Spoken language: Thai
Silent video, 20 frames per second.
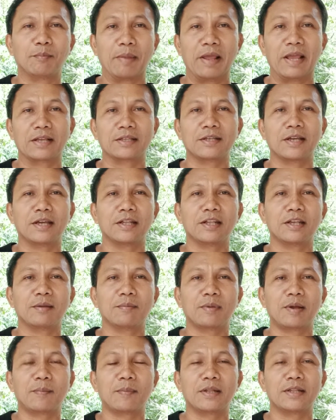แปลกใจใน
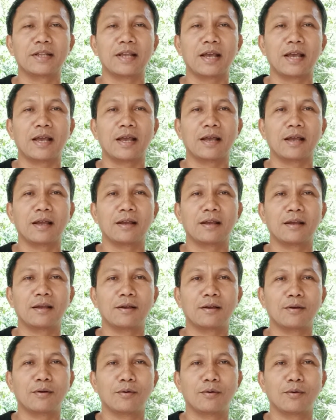พระปัญญา
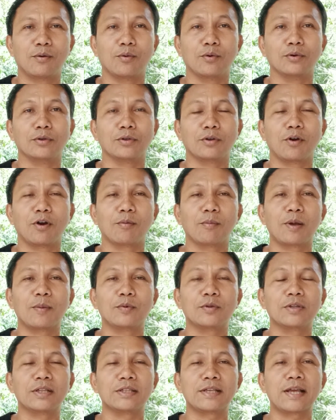คุณของพ
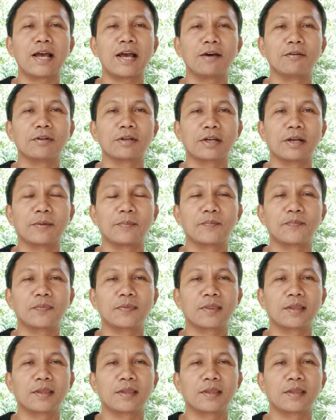ระพุทธเจ้านะครับ